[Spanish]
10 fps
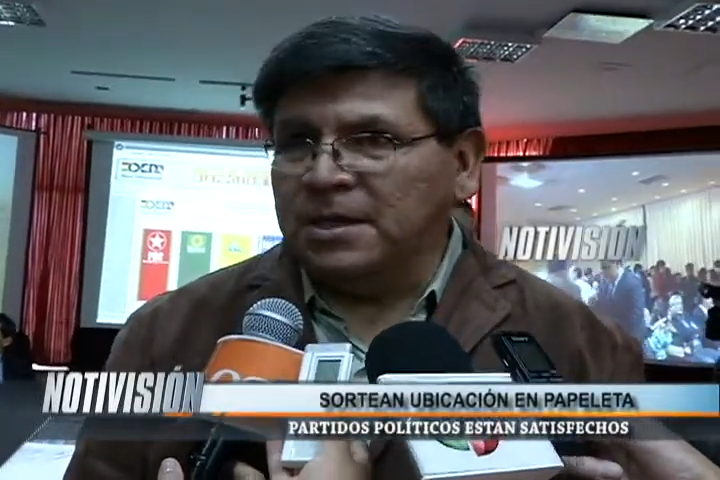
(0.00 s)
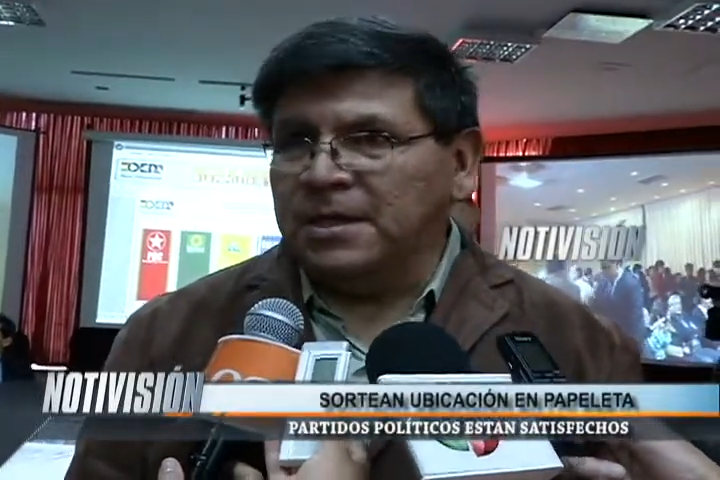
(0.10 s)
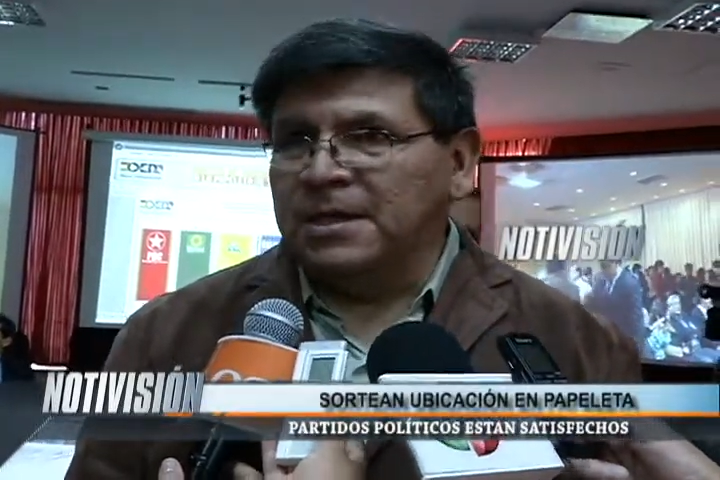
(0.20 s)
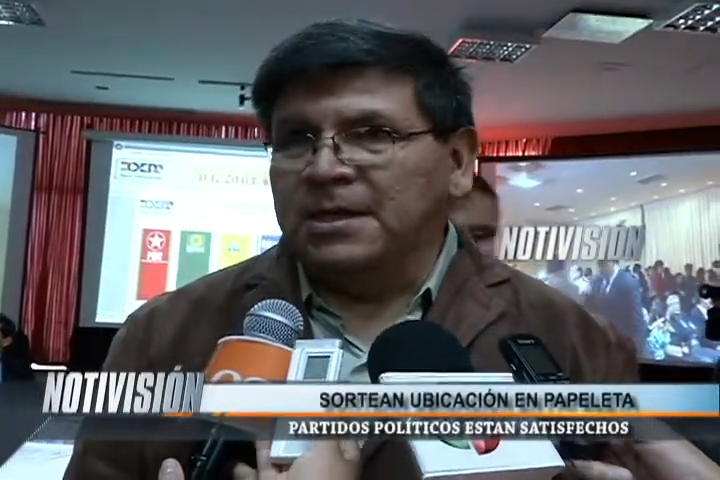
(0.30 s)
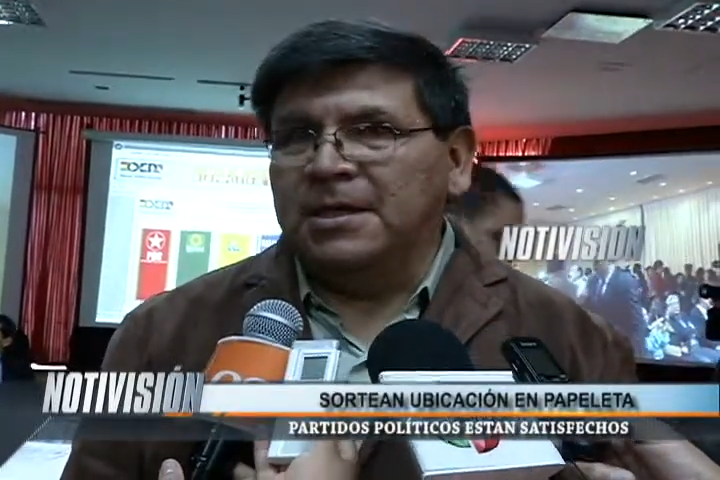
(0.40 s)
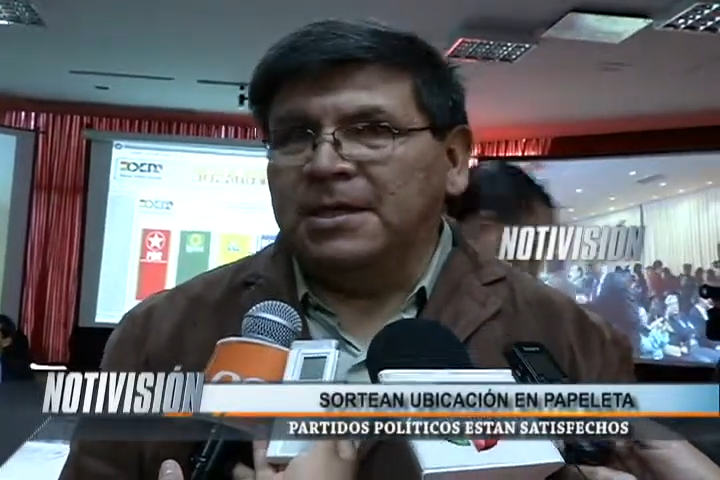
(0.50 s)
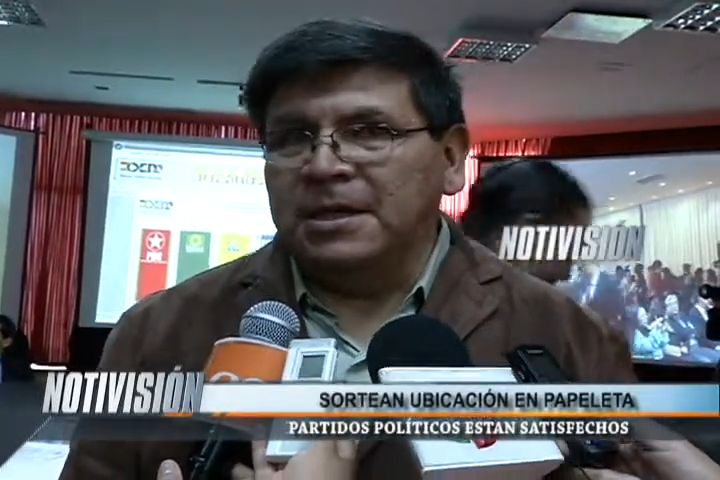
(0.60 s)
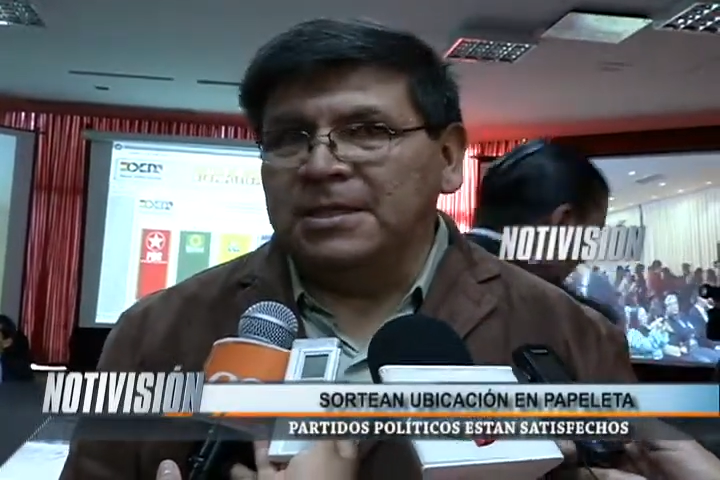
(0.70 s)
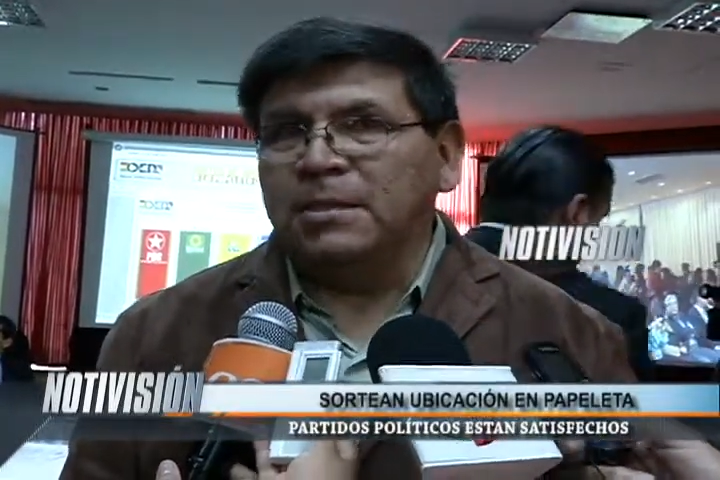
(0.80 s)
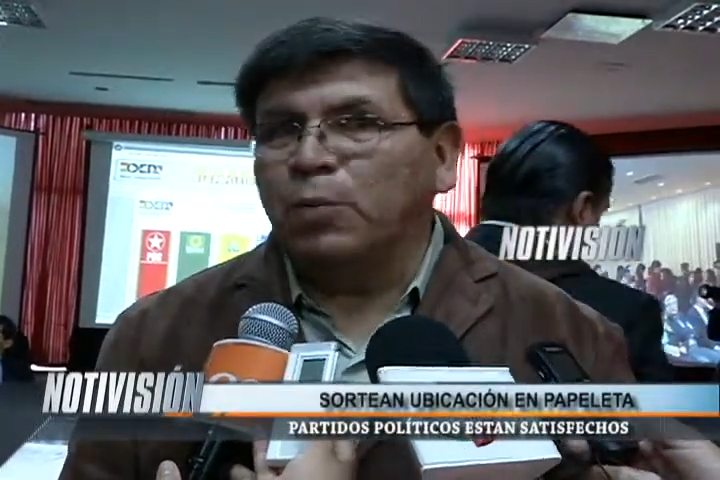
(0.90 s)
que
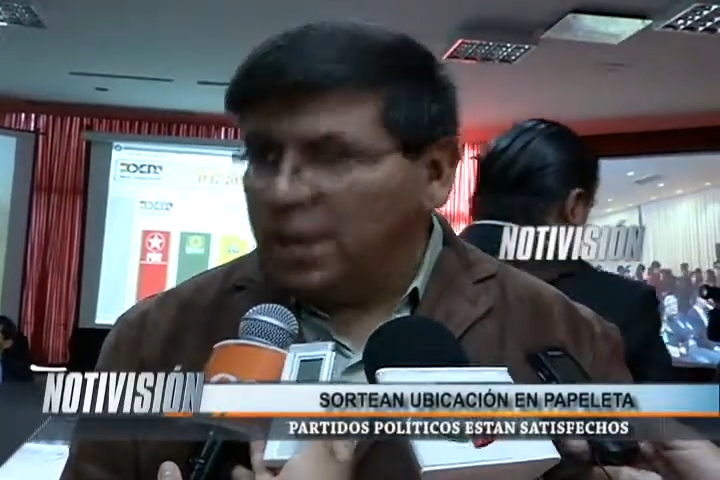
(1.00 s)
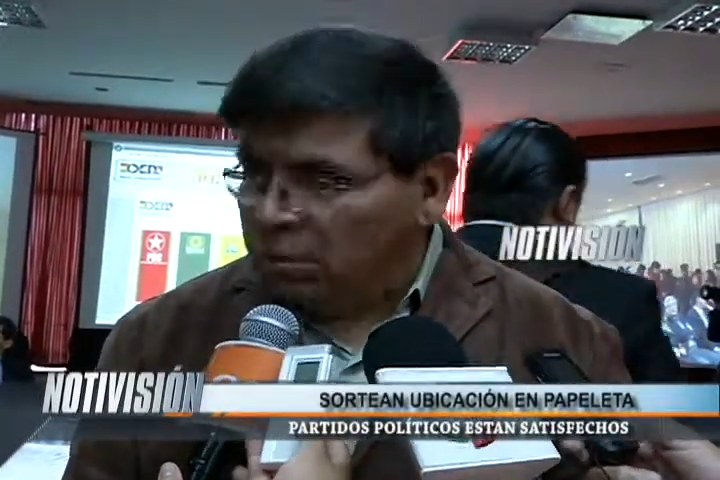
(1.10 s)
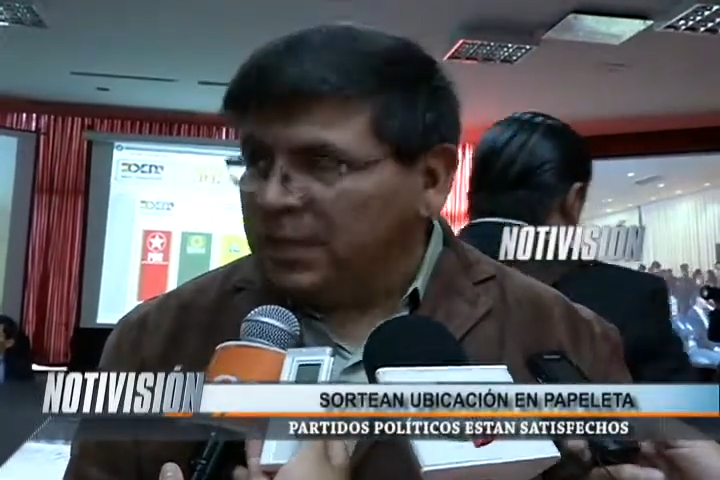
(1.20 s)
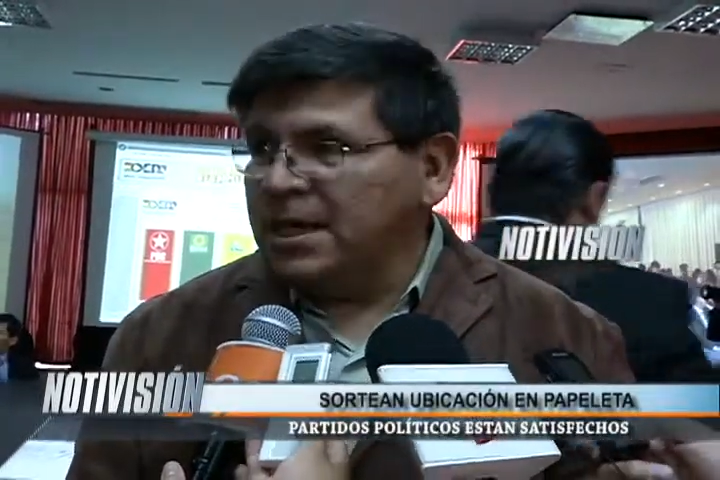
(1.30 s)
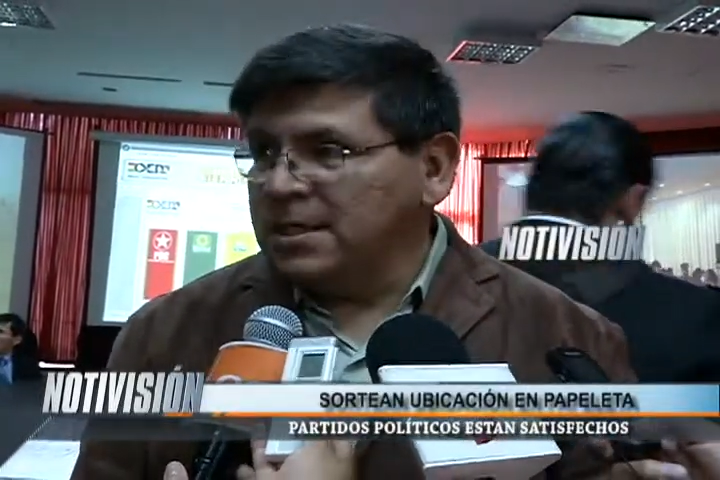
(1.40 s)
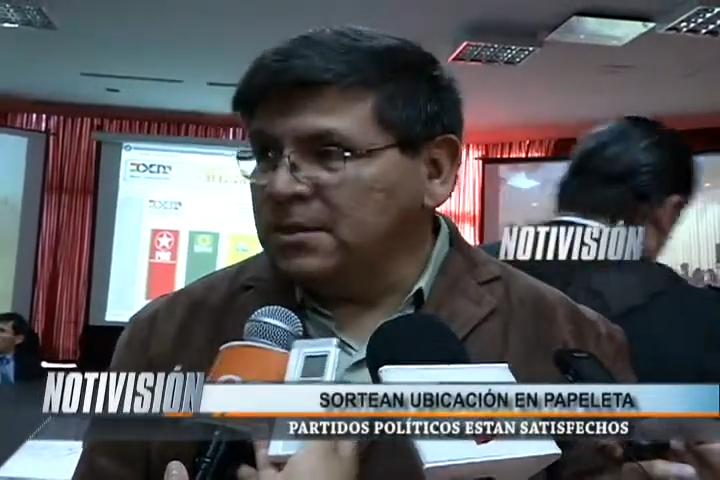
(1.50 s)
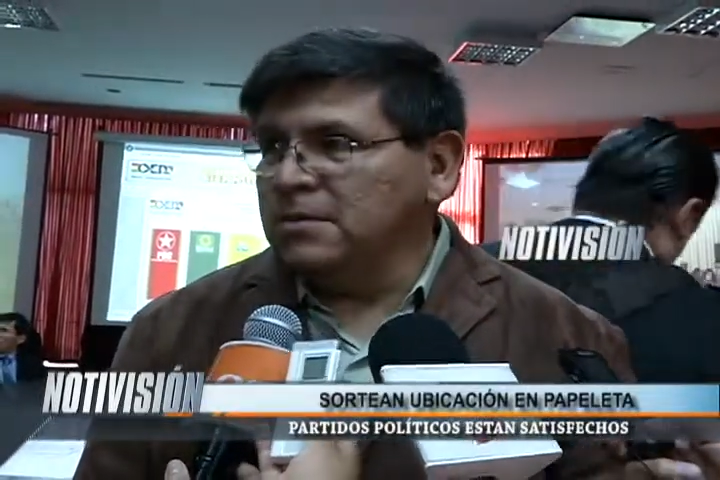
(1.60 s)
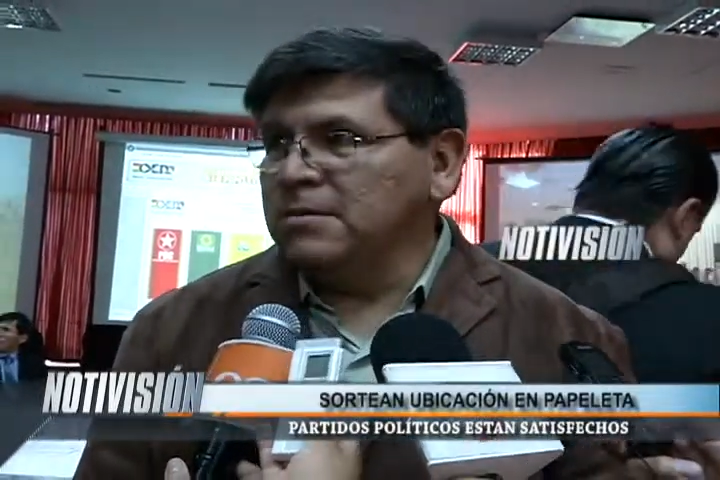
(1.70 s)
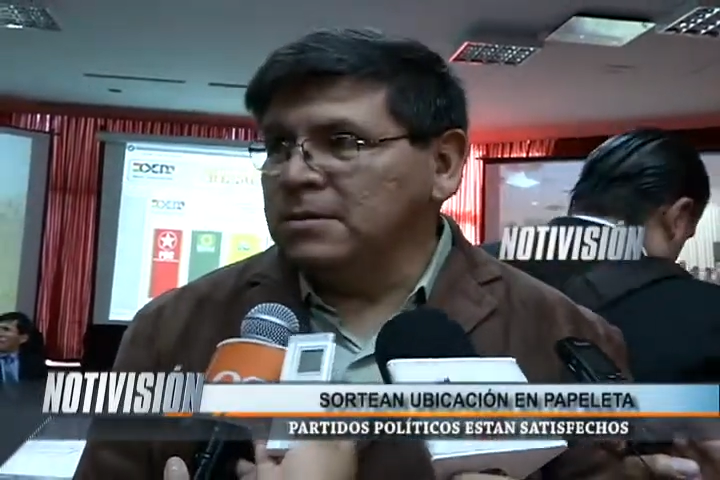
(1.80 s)
esta buena ubicación